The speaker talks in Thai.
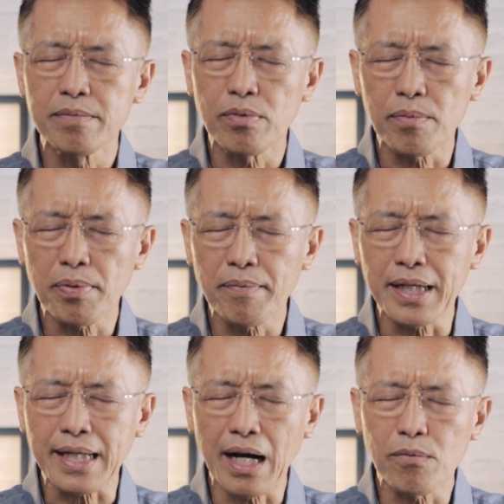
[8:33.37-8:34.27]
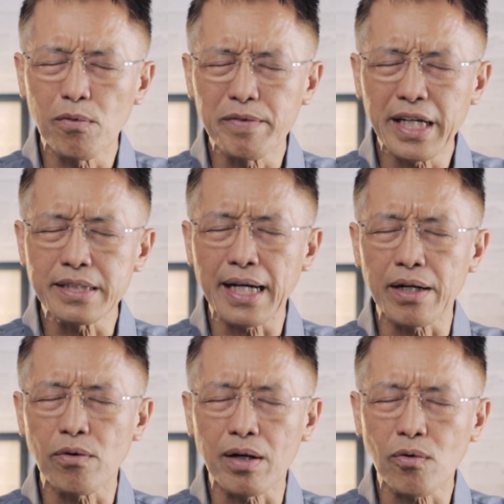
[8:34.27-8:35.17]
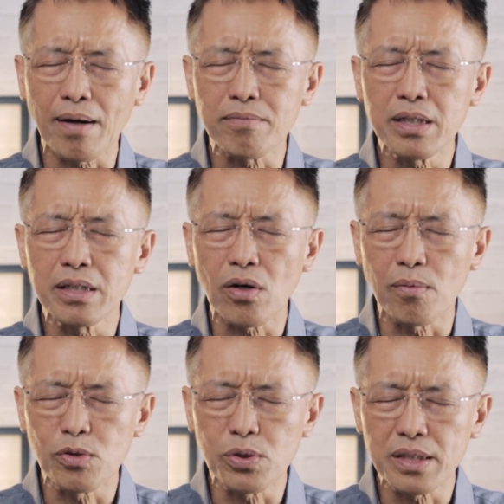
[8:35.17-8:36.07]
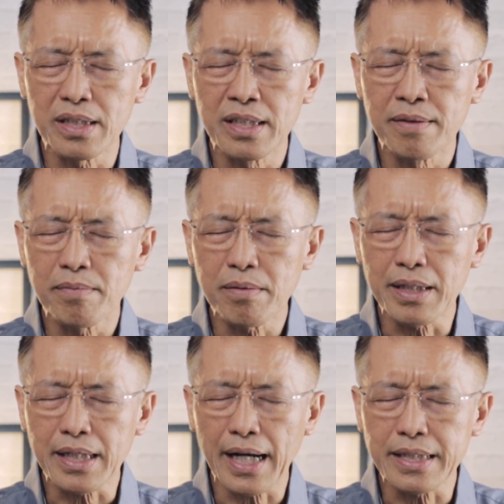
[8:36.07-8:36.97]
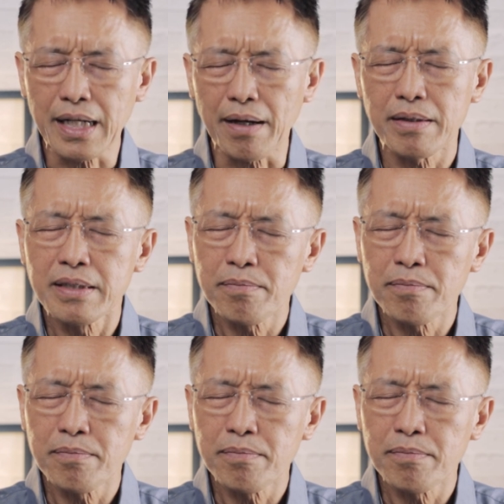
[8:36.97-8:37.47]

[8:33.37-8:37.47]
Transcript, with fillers: เพราะพระเมตตาของผมยิ่งใหญ่กว่าความดื้อของมนุษย์ไม่มีใครจะ